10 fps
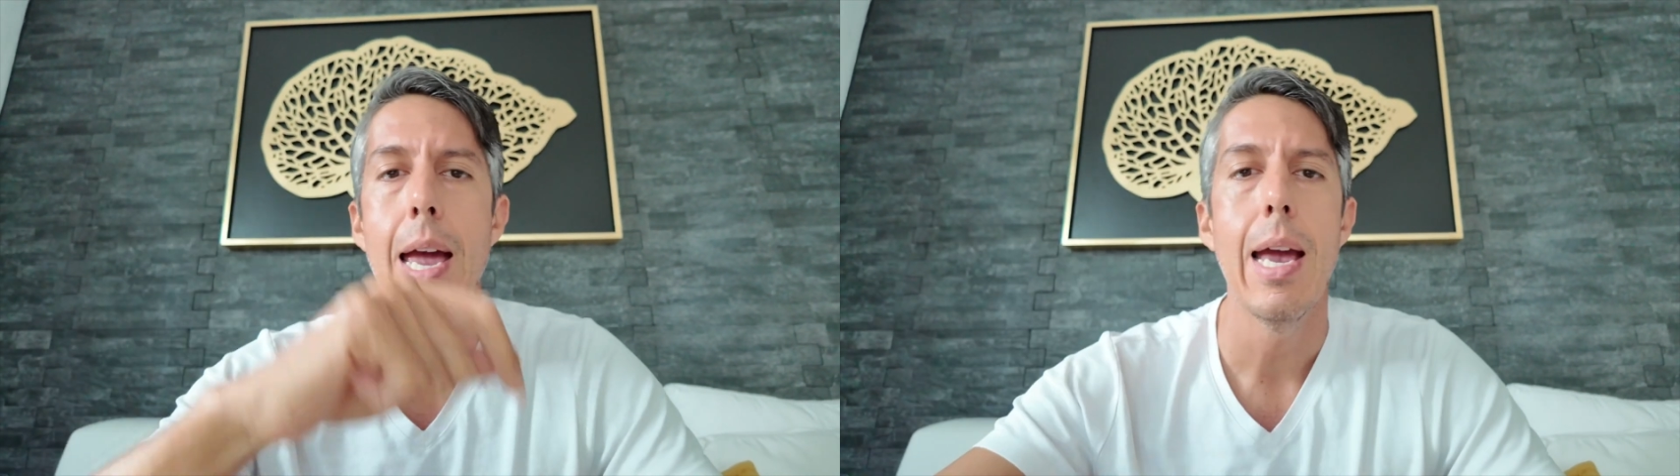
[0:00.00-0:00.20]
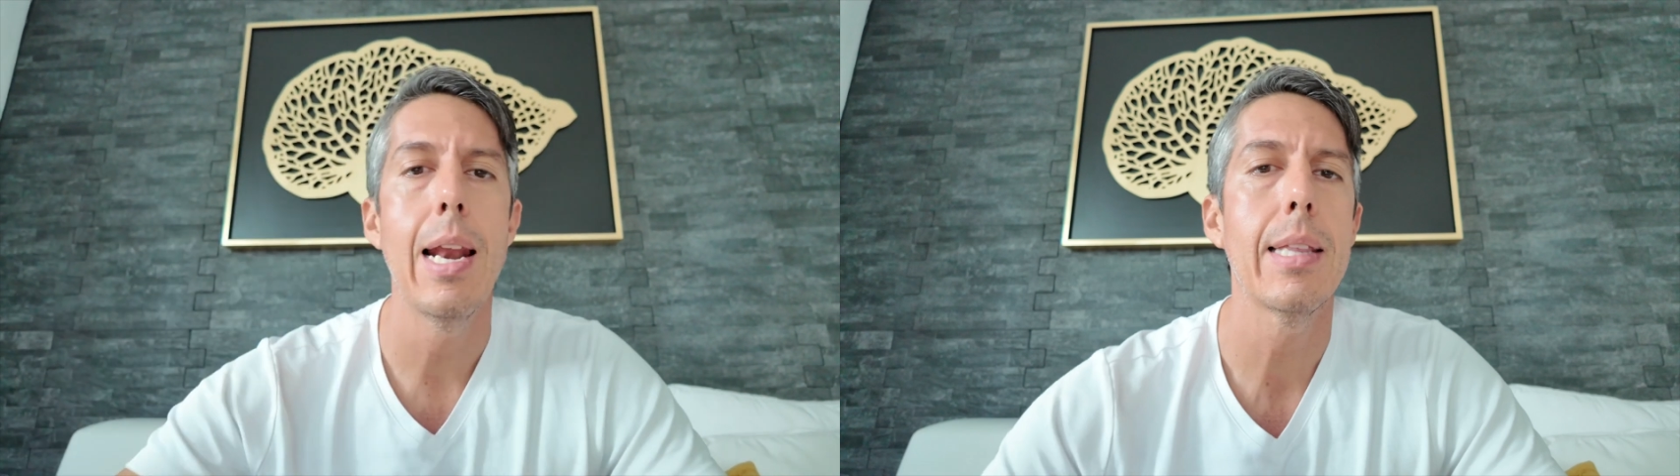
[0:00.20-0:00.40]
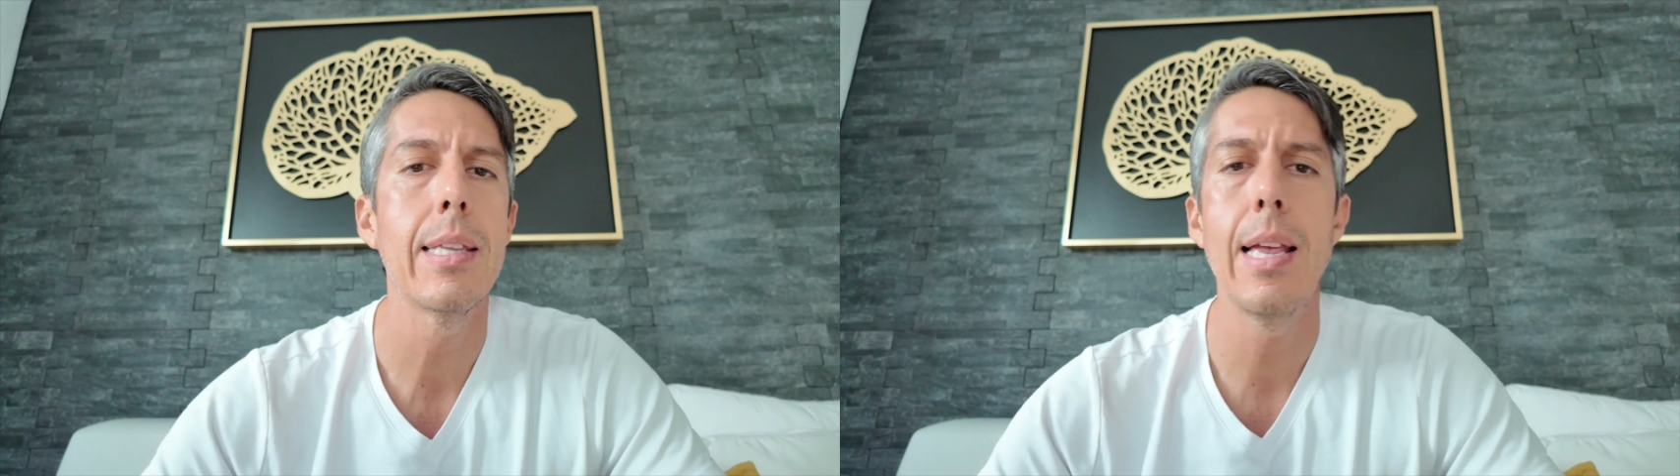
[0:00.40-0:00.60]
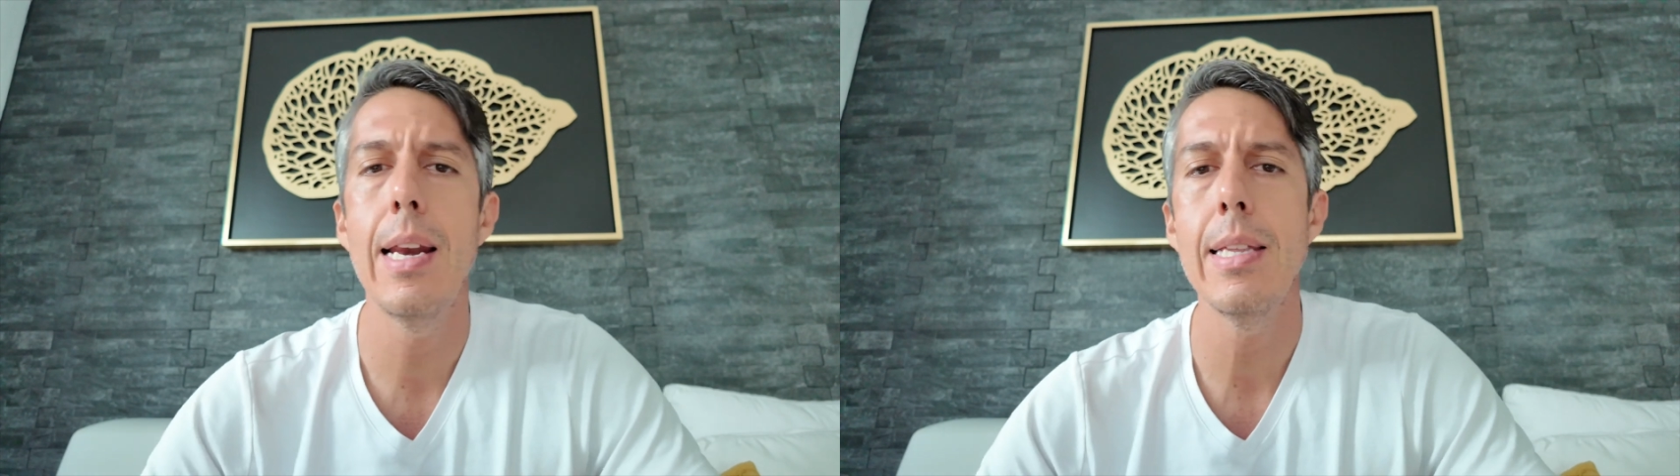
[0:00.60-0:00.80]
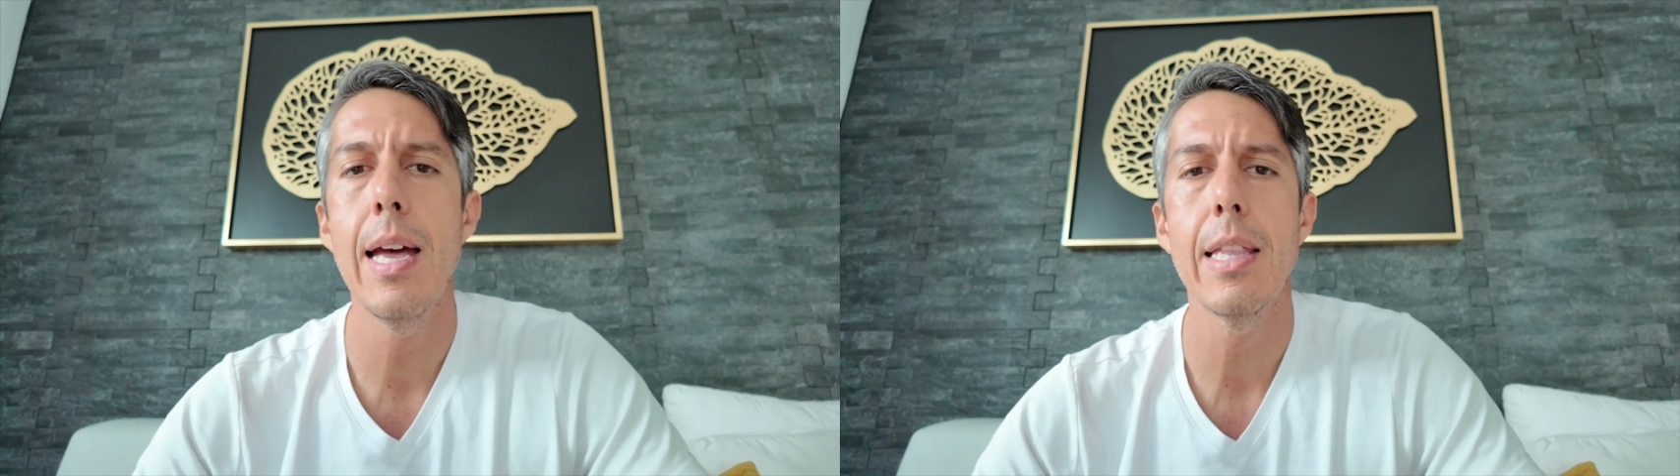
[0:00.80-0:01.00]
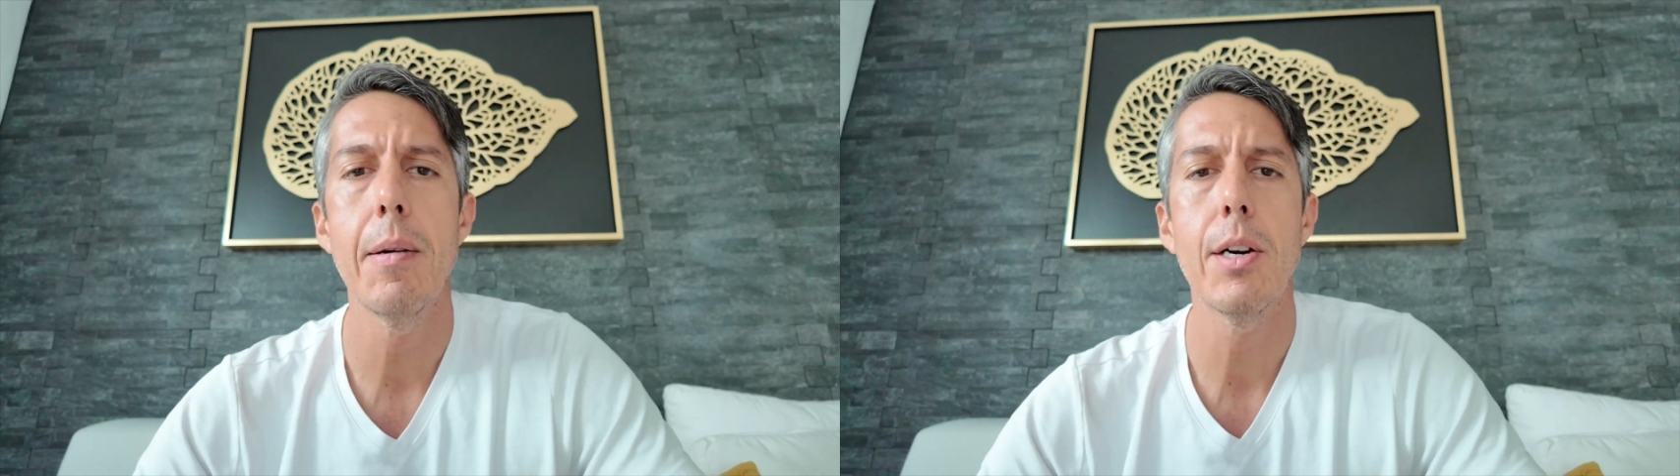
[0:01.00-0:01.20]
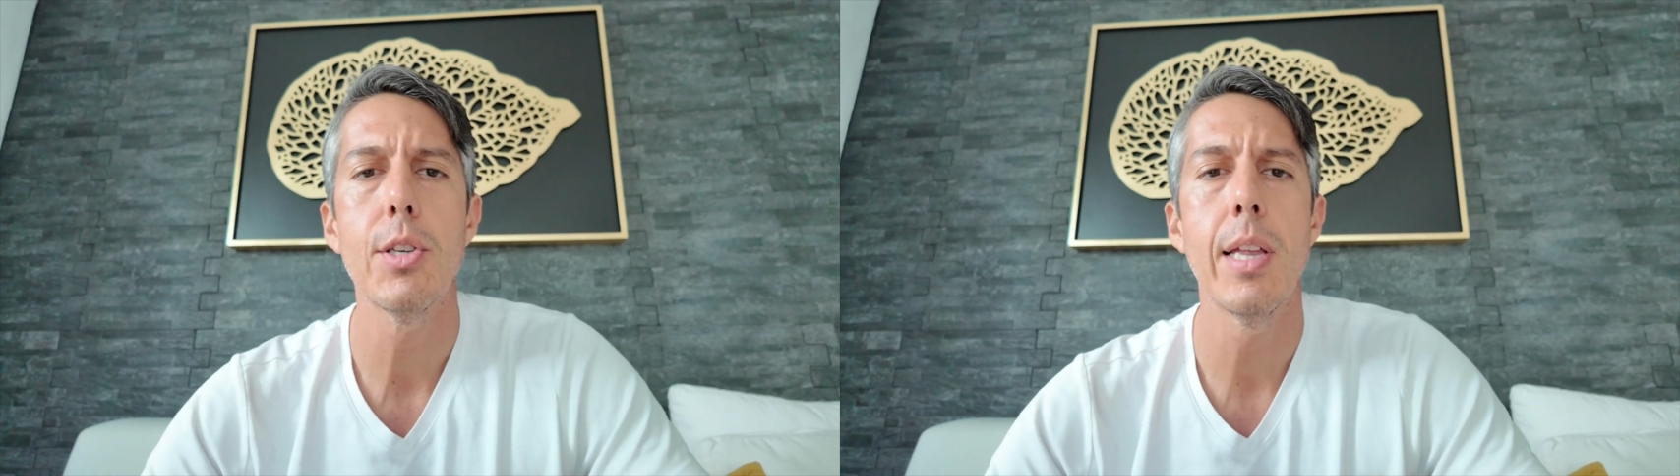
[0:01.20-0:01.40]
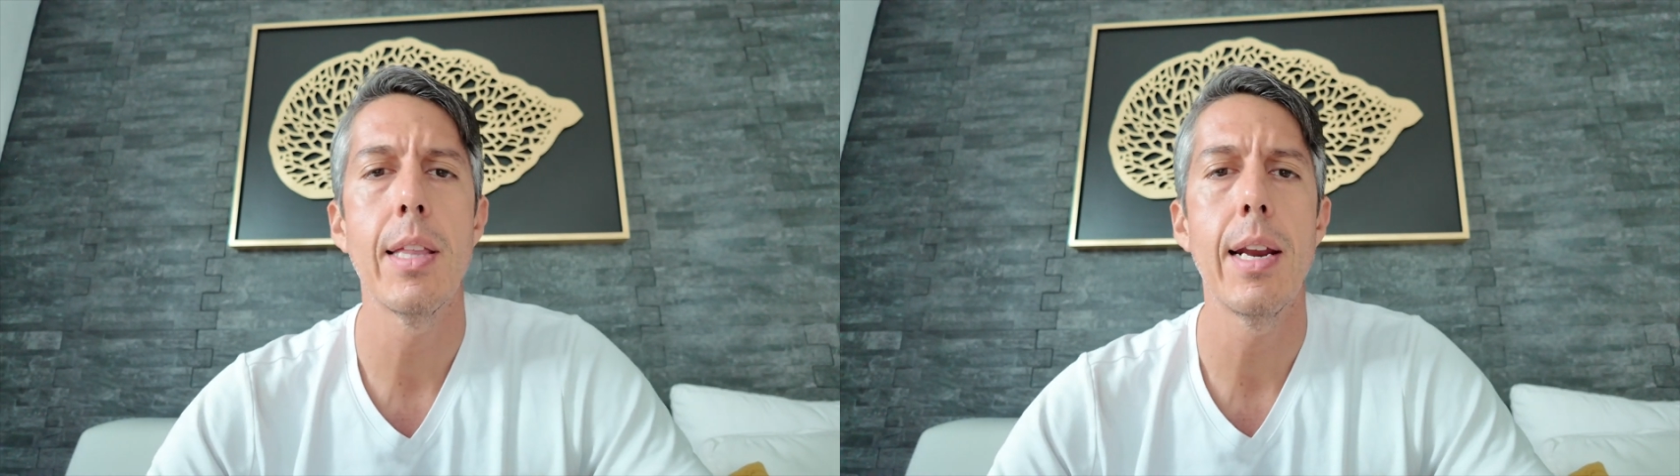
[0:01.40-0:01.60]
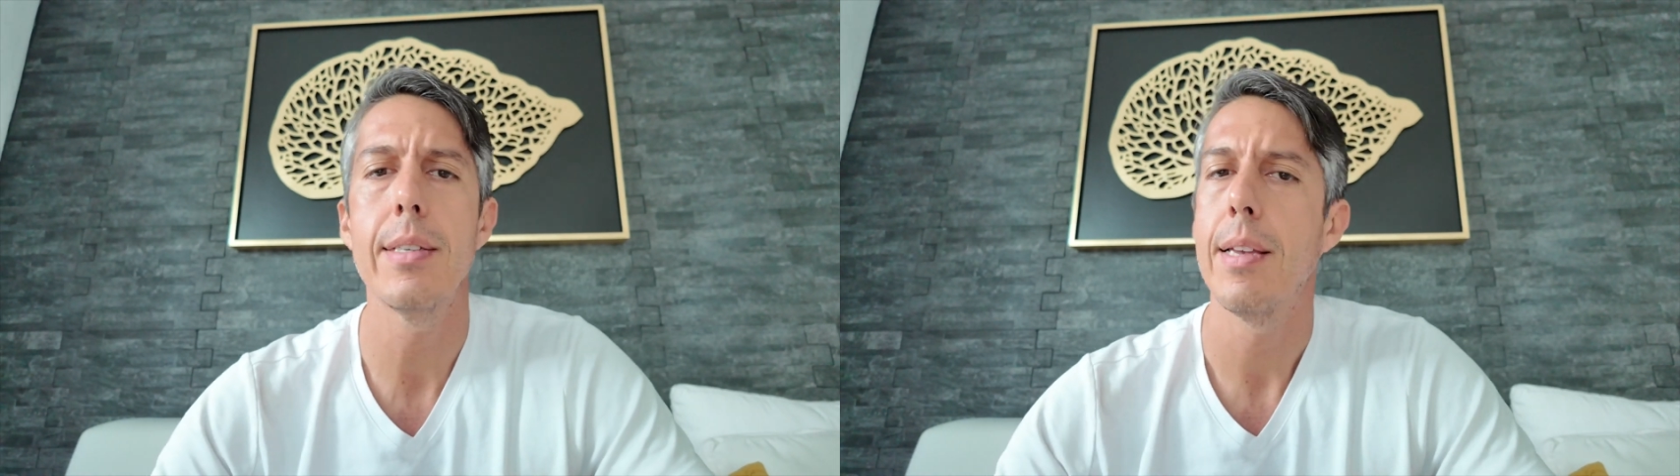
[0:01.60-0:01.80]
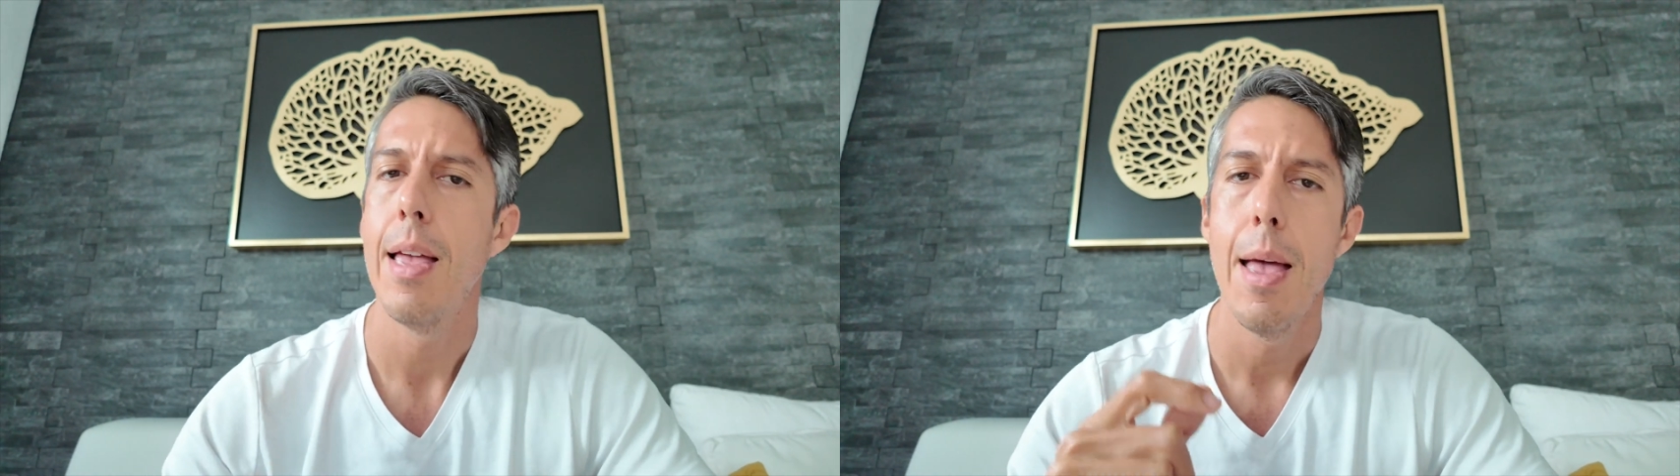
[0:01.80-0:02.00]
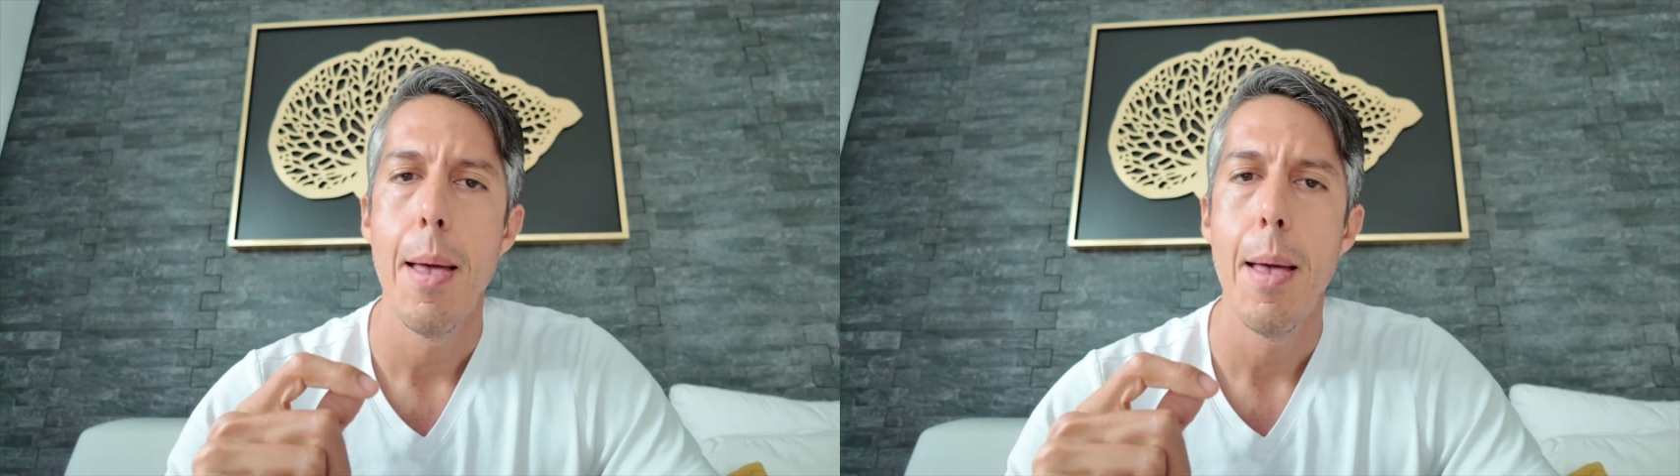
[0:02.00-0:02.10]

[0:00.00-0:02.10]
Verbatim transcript: en la tienda en línea de Tabaco San Andrés,